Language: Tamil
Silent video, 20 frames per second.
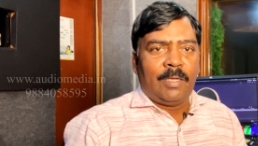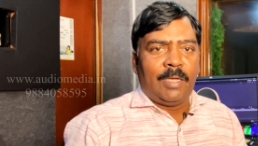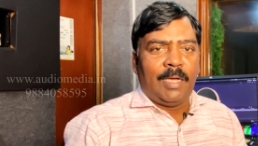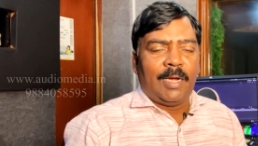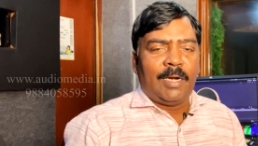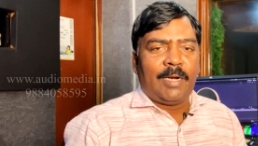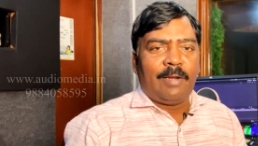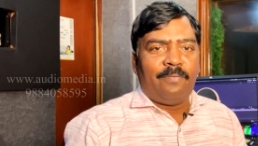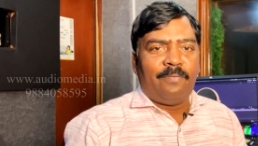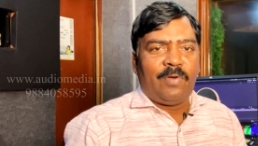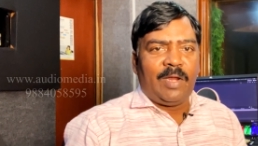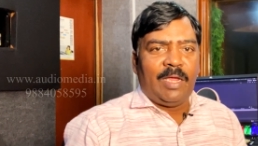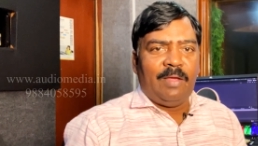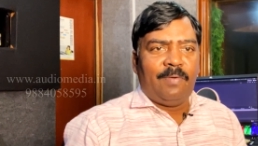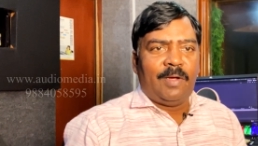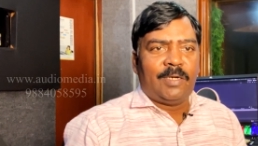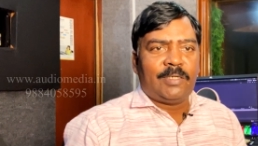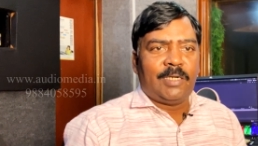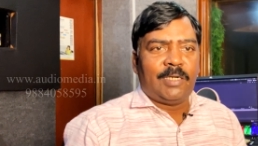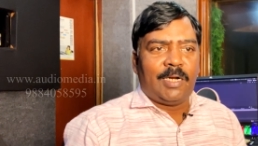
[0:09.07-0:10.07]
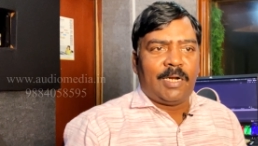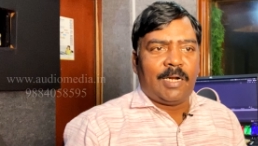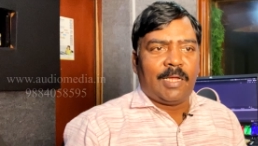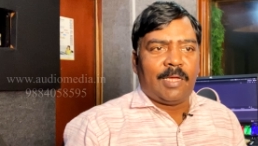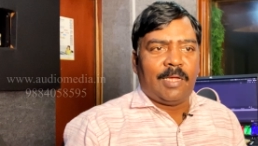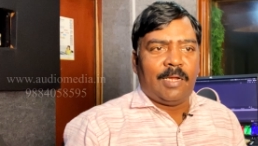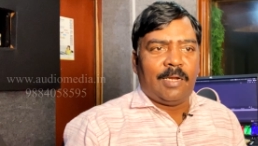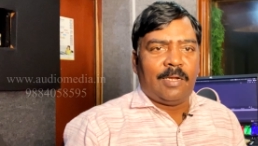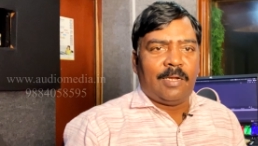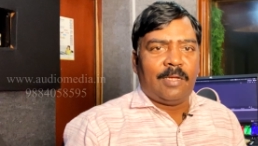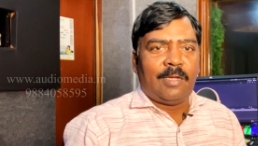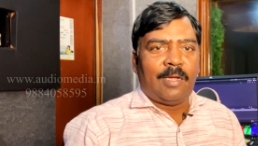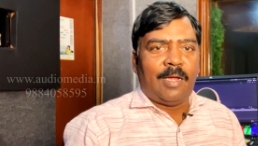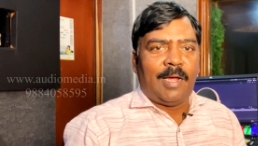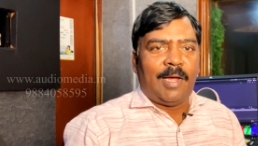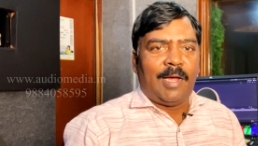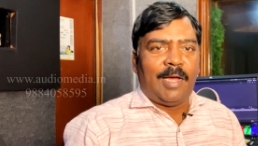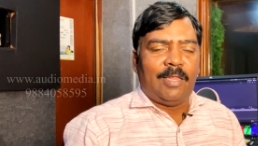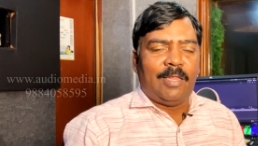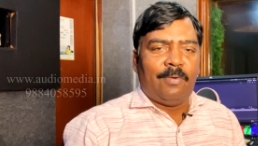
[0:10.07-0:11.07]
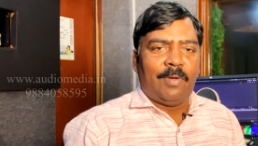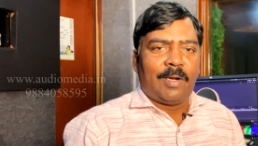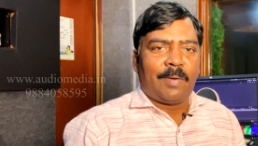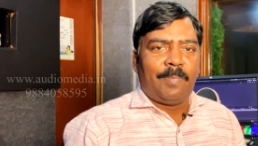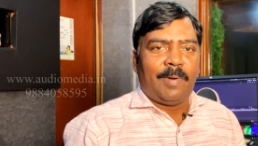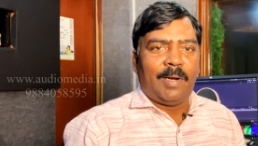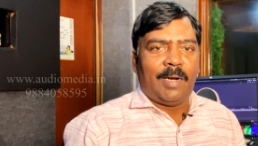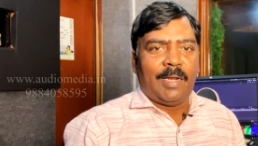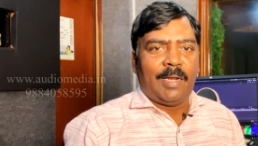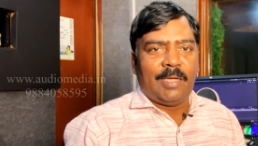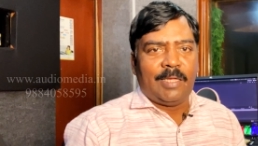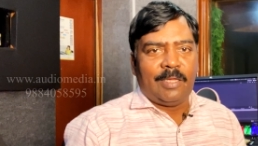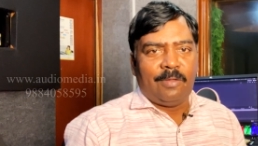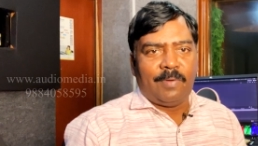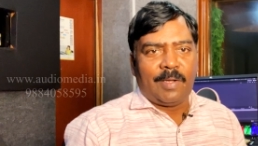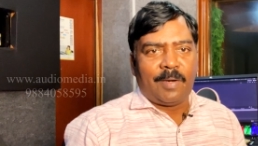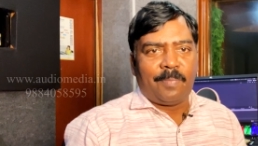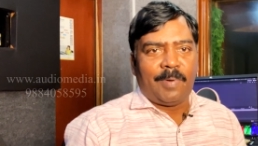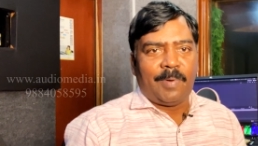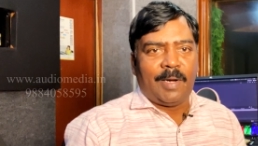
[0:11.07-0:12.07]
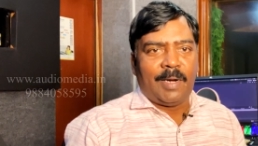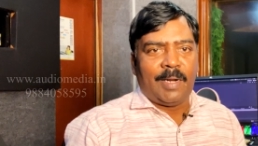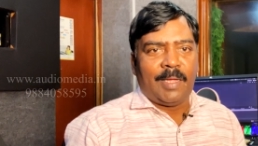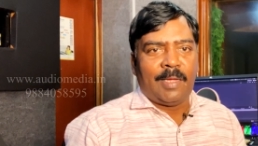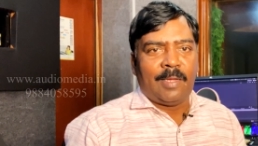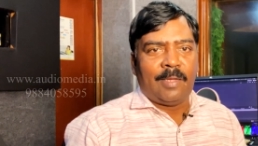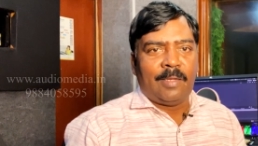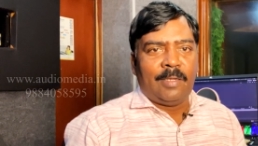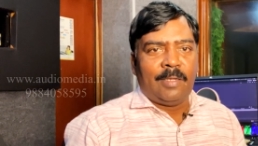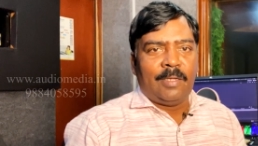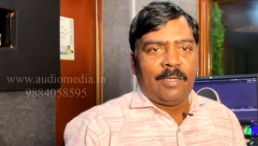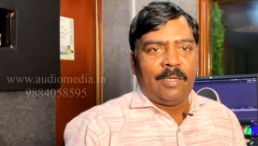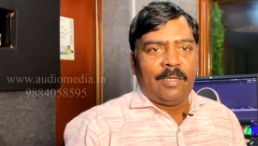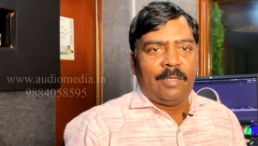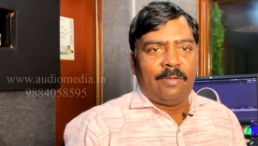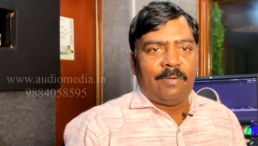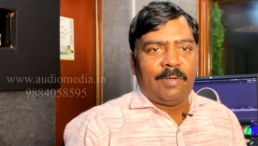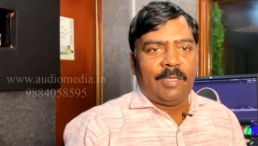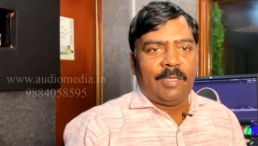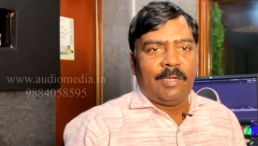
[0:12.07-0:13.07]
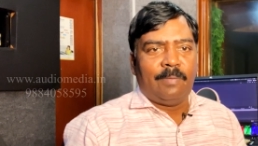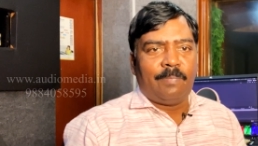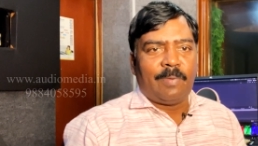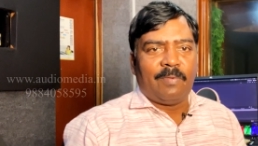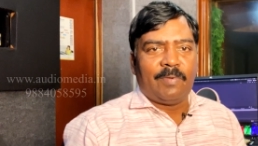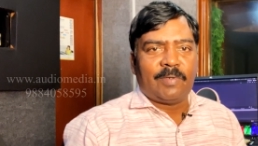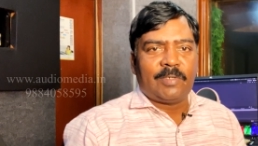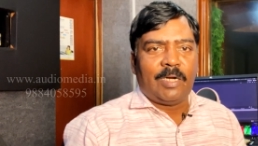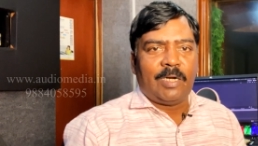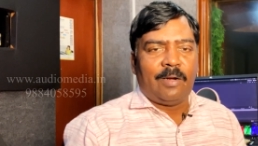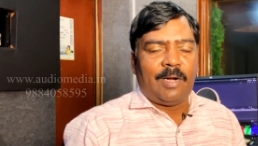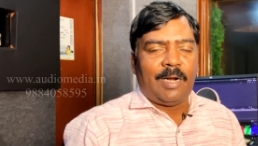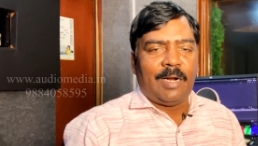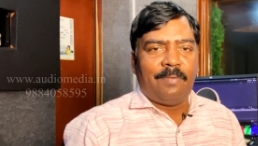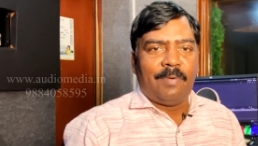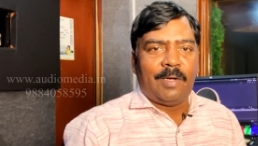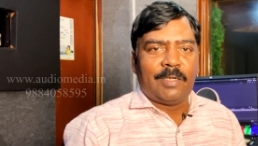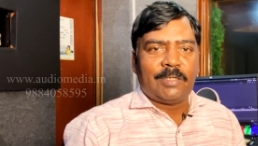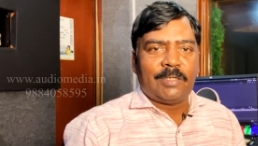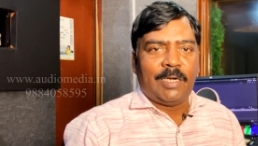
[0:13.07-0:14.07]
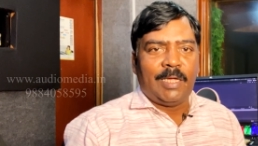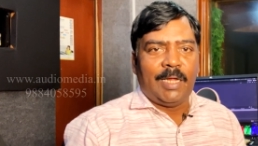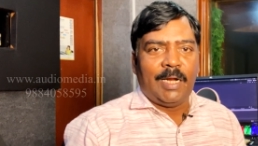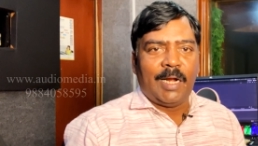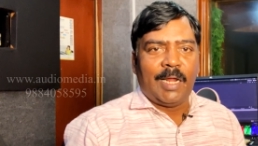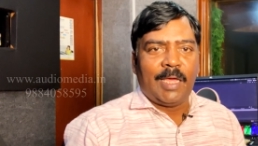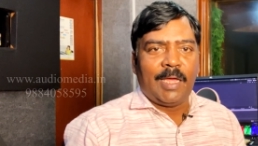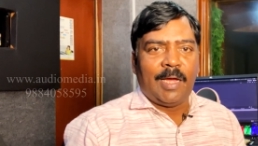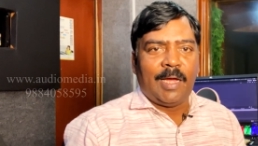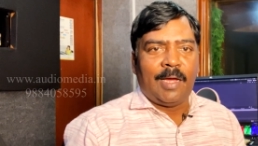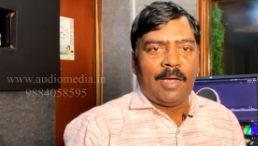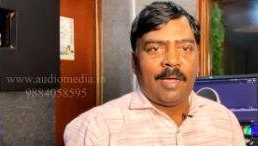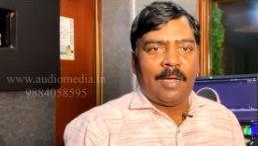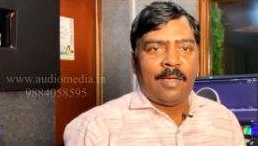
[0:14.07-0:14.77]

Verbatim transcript: எங்கிட்ட ஃப்ரீ வேர்ஷன் இருக்குது அது ஒர்க் பண்ணல இது ஒர்க் பண்ணல இது வந்து ப்ரொஃபஷனலான வேர்ஷன் இல்லையா